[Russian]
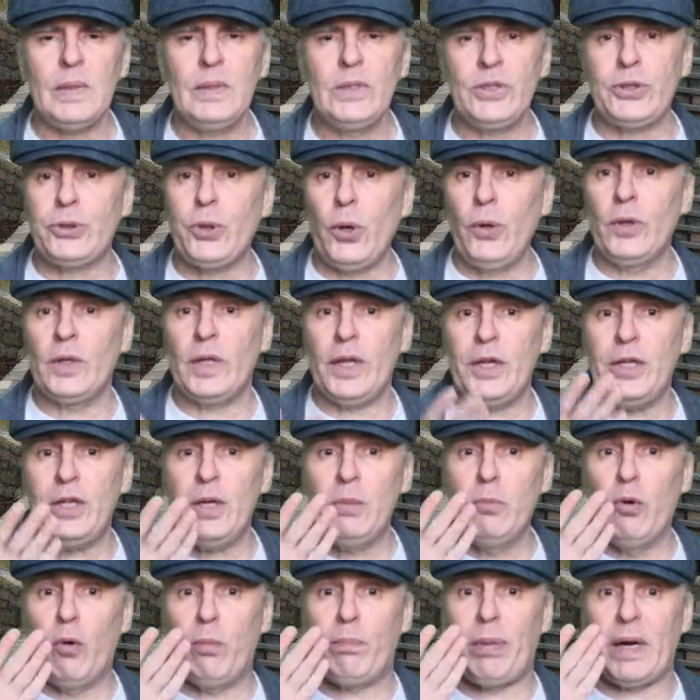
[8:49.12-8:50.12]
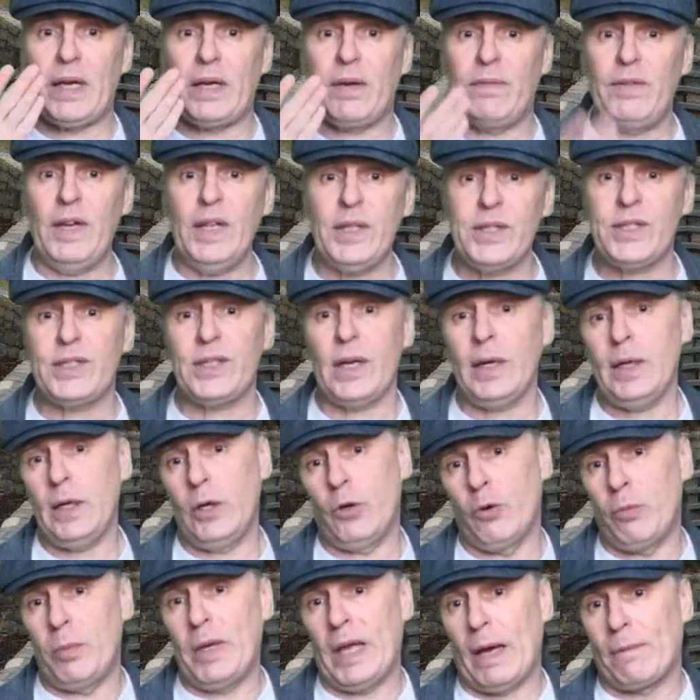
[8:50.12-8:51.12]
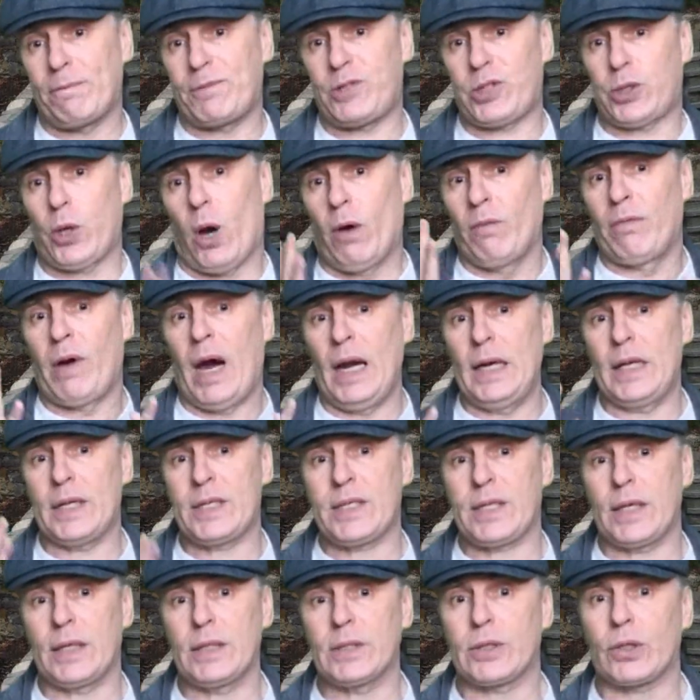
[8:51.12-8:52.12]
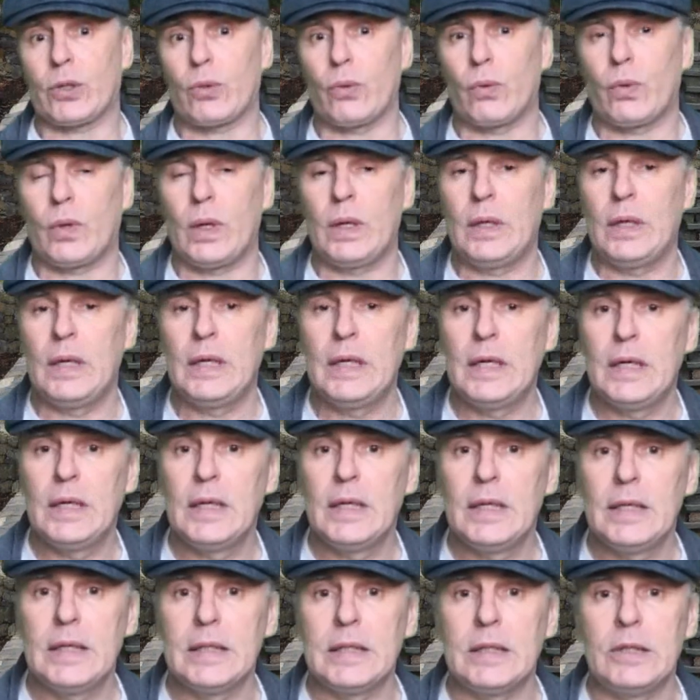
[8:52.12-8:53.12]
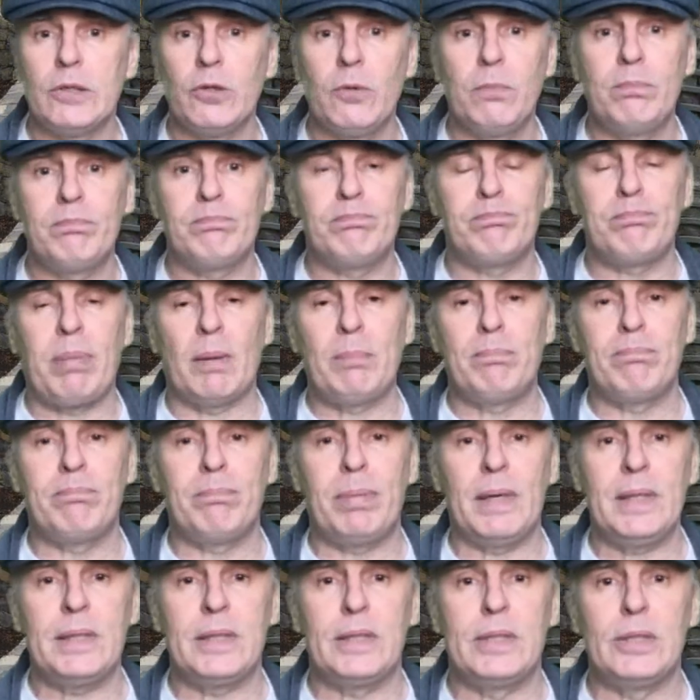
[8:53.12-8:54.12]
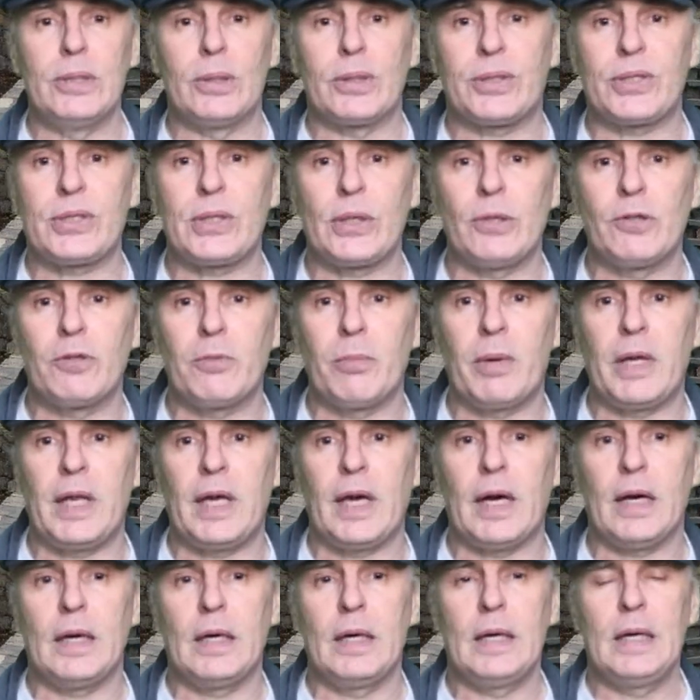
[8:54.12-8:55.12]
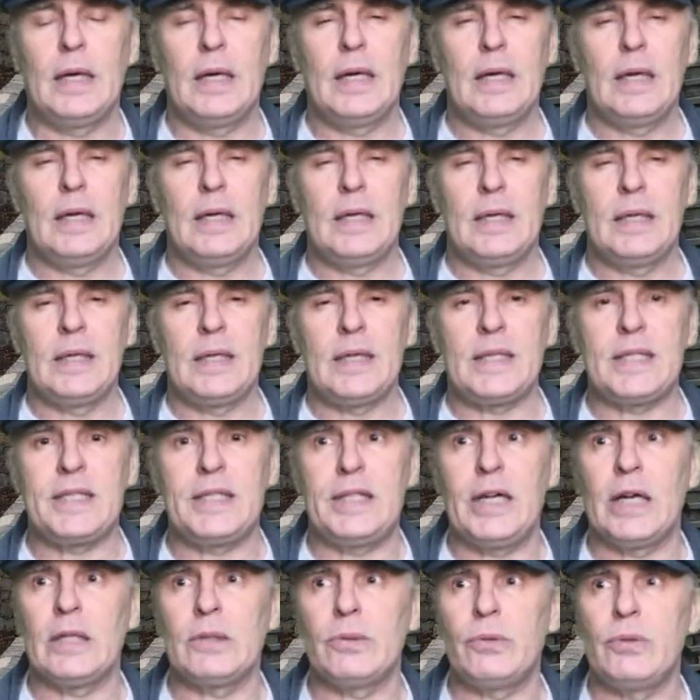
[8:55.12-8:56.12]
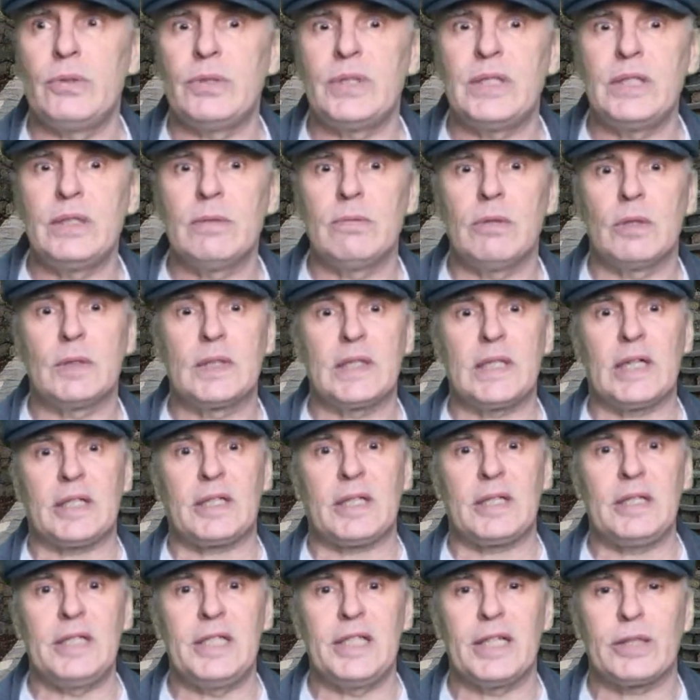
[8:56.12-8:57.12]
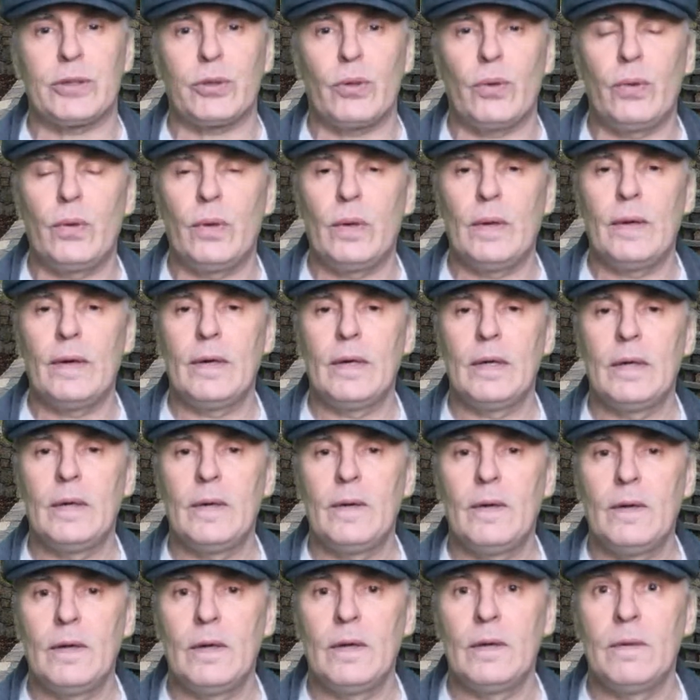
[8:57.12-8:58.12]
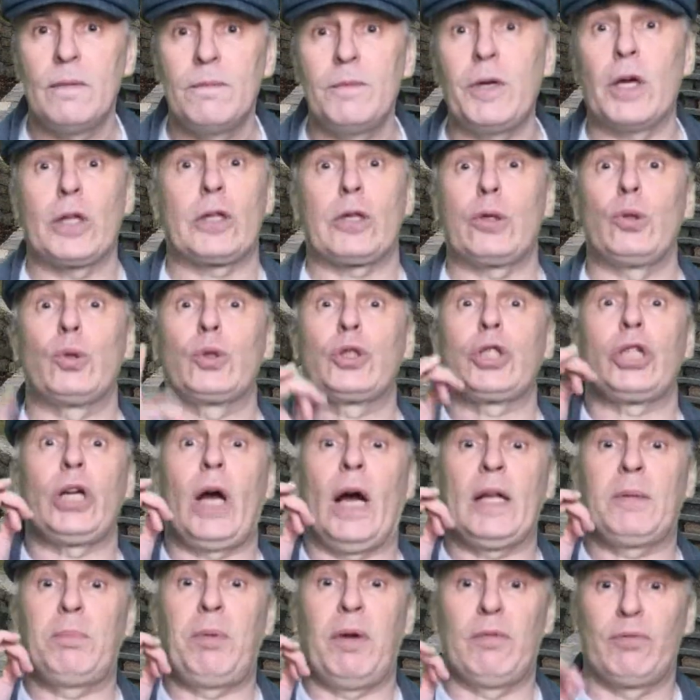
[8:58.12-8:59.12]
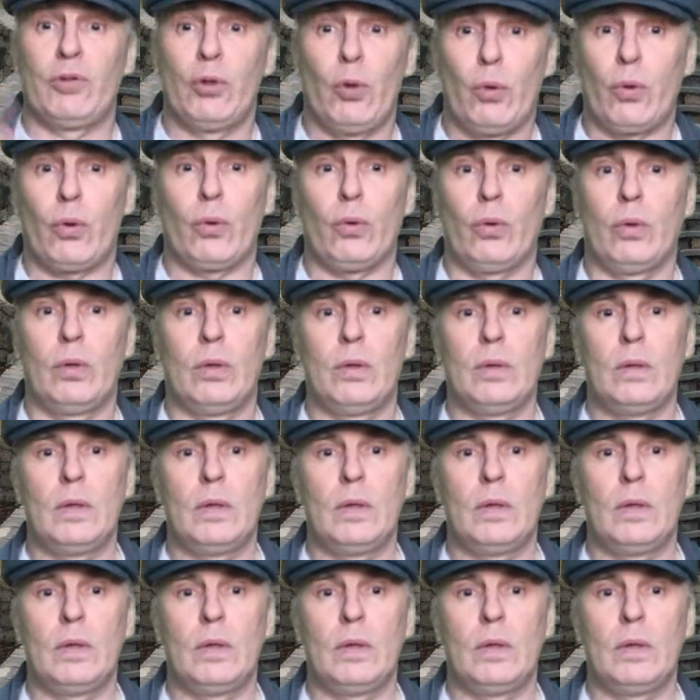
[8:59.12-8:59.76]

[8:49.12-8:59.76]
Стоило ему появиться, и у меня все валится из рук. Ну, попадется он мне. Сделаю из него котлету. Нет, лучше отбивную.